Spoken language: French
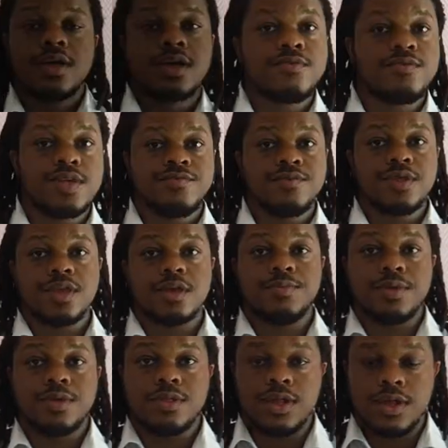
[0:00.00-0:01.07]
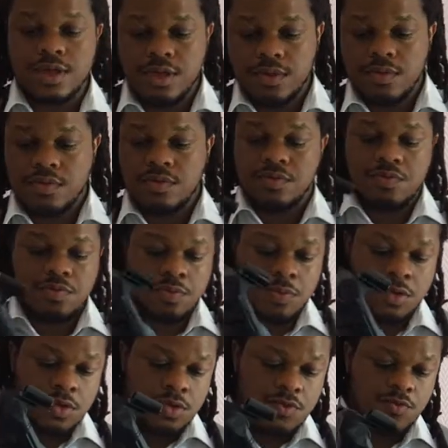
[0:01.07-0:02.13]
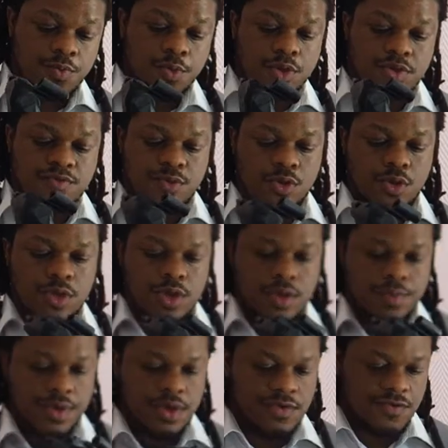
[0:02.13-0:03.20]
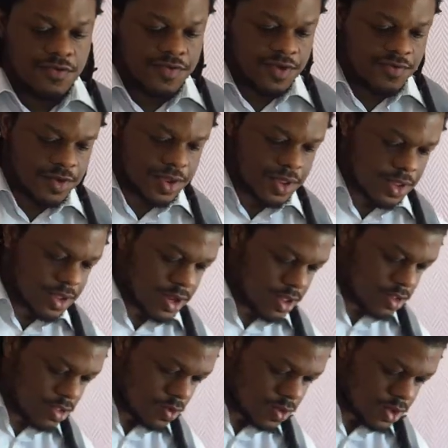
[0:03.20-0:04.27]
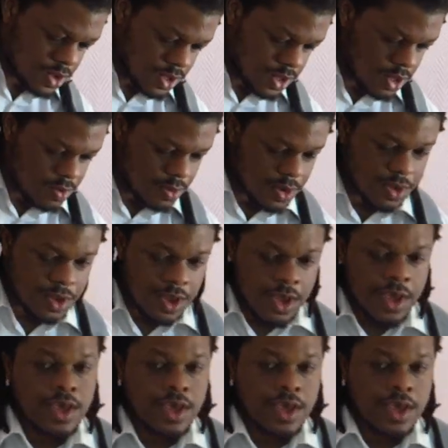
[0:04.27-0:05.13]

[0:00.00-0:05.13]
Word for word: Quand vous avez un trépied installé, vous prenez votre trépied, vous faites votre installation tranquillement.